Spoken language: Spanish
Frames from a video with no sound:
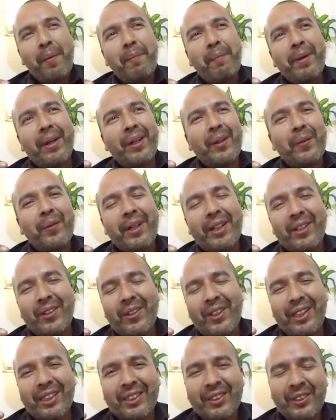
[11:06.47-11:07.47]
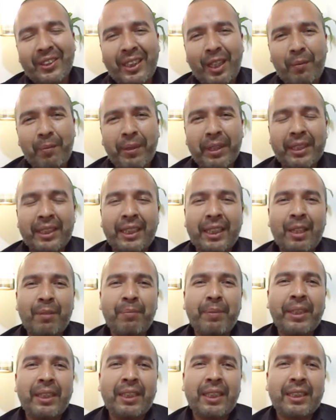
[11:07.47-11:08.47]
Pero bueno, eso ya
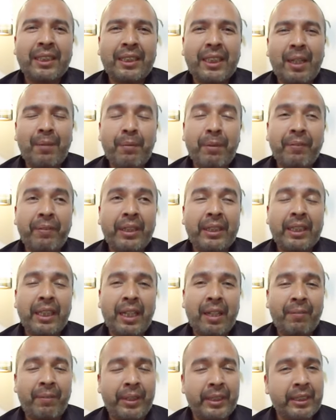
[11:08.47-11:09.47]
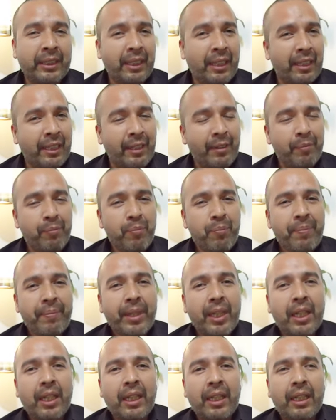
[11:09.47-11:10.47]
prácticamente está, me falta la fachada,
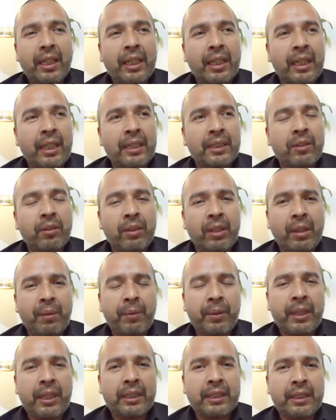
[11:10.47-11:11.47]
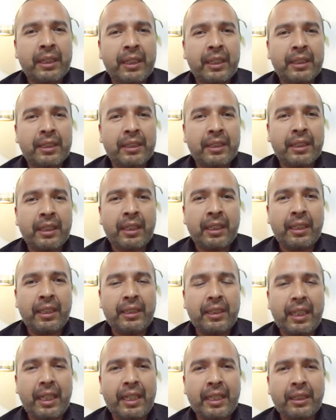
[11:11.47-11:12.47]
que es lo que voy a hacer este,
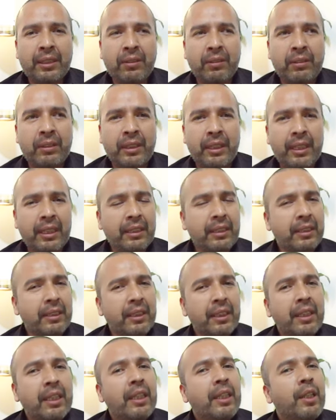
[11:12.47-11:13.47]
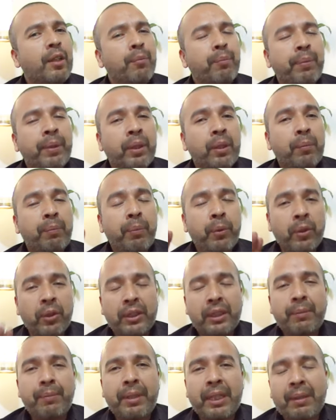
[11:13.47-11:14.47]
ya en estos días. Pero por hoy
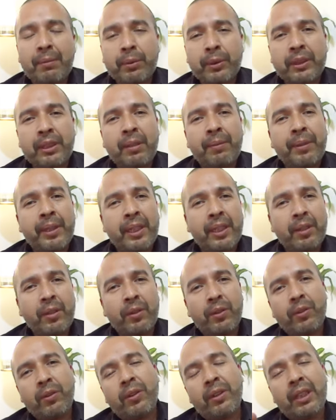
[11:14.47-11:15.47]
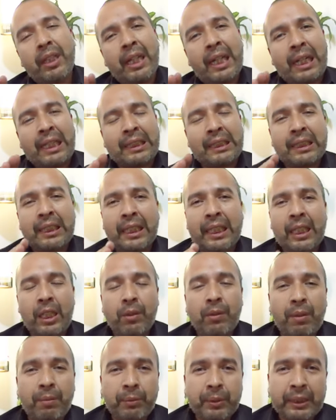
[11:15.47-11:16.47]
terminamos el video, hasta aquí
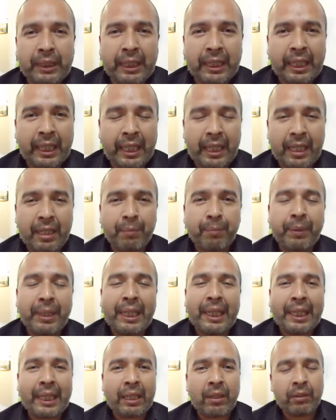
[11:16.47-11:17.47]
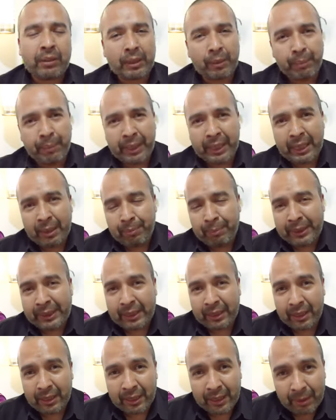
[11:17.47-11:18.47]
lo vamos a dejar para que no se pierdan mi
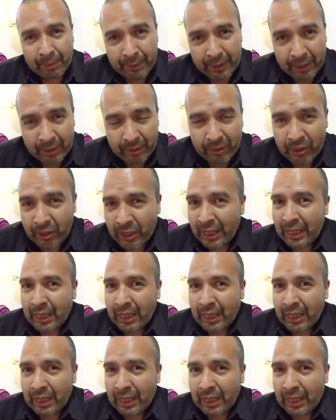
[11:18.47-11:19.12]
siguiente video